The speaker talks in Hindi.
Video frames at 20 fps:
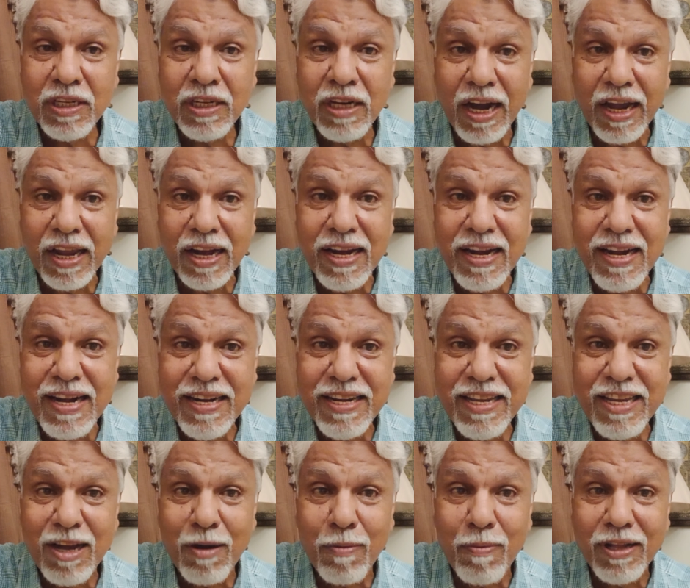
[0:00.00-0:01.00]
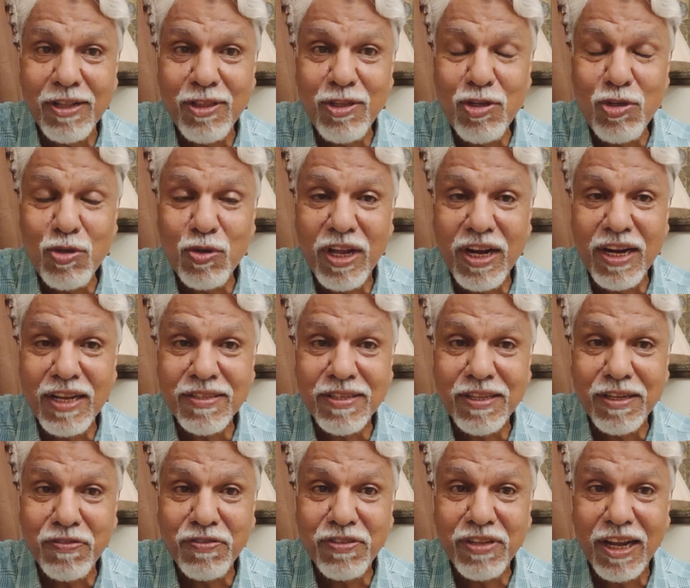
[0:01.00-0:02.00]
आयरलैंड की आबादी जो है ना
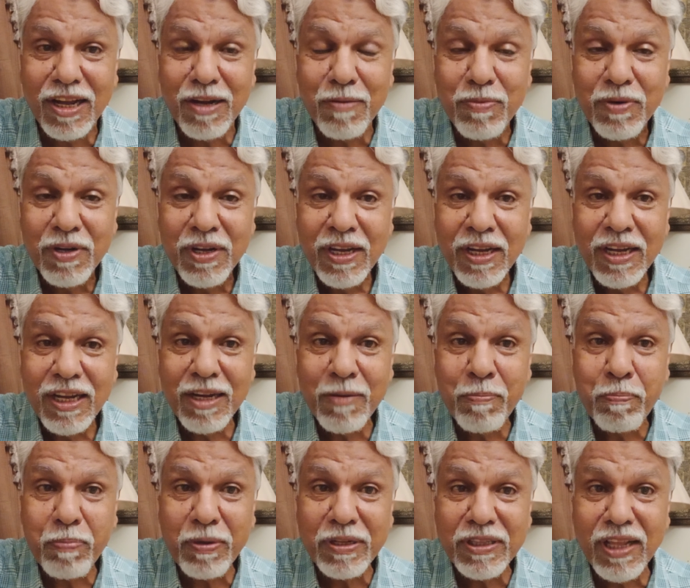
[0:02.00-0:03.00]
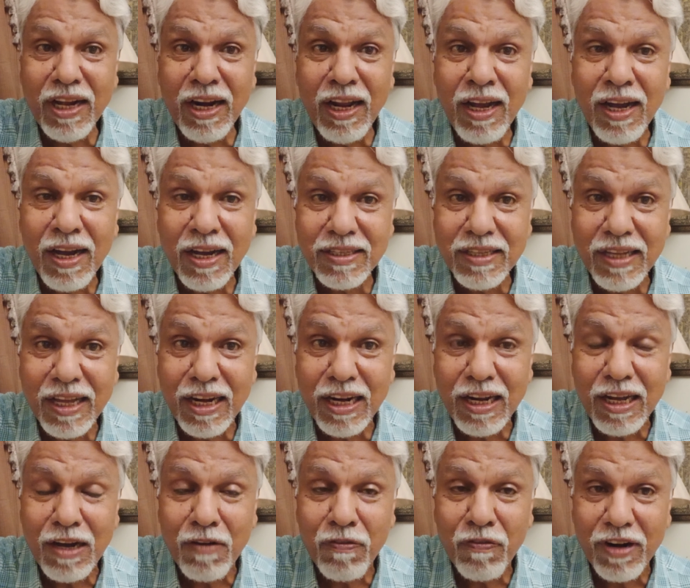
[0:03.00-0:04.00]
सिर्फ जनाब पंद्रह हज़ार
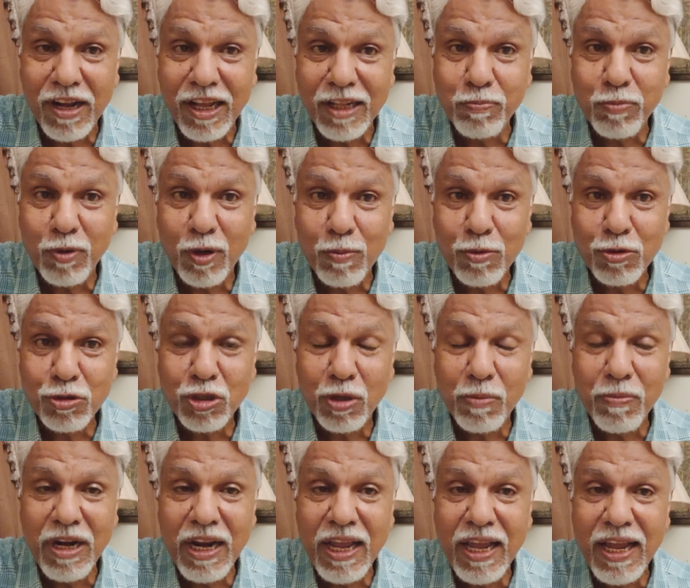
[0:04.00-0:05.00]
अफराद पर मुश्तमिल